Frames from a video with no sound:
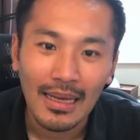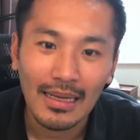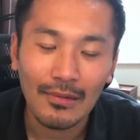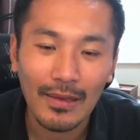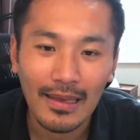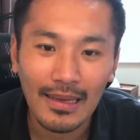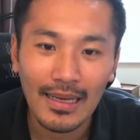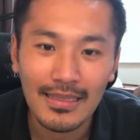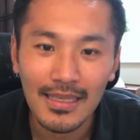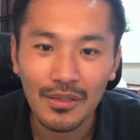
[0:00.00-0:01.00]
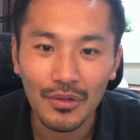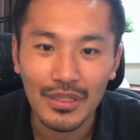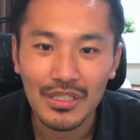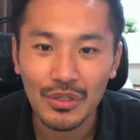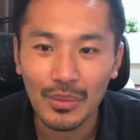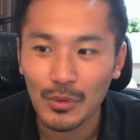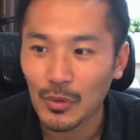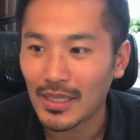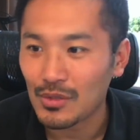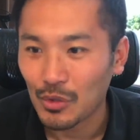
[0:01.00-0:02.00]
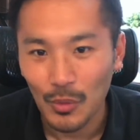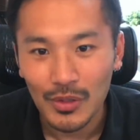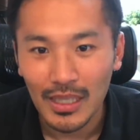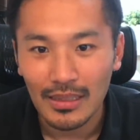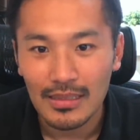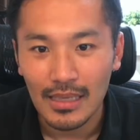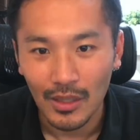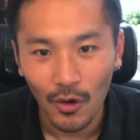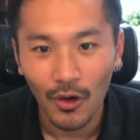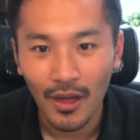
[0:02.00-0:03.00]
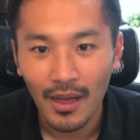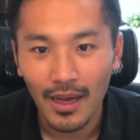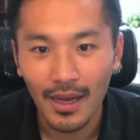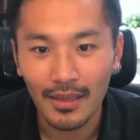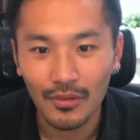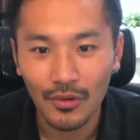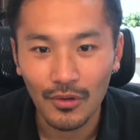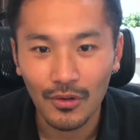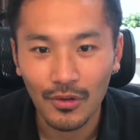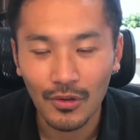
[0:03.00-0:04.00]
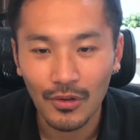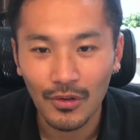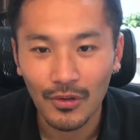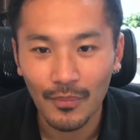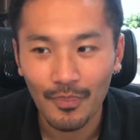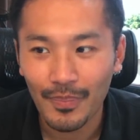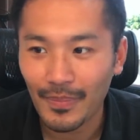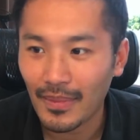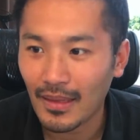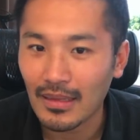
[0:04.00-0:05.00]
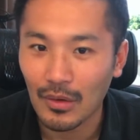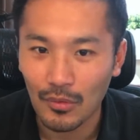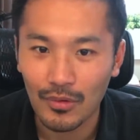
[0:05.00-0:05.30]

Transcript: これ、カズエンドの日常でも動画出そうと思ったんですけど、あのー、なんだろう。